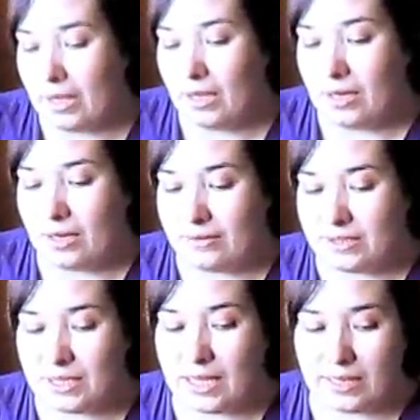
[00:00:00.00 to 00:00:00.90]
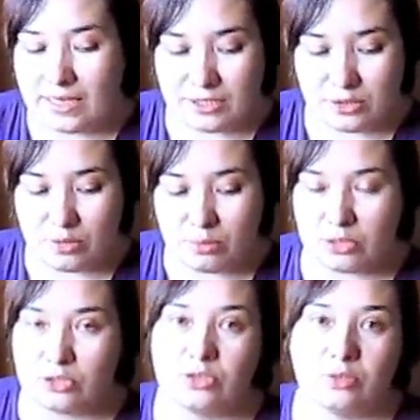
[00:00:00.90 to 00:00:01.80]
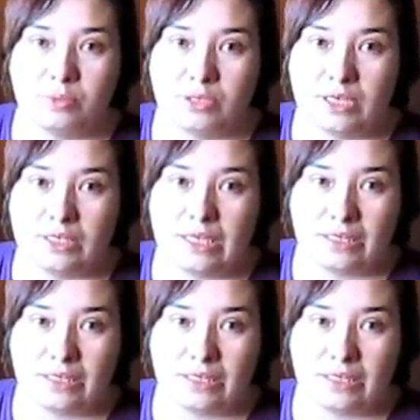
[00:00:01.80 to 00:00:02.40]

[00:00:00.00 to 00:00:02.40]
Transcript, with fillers: А, взяла для съемок, чтобы когда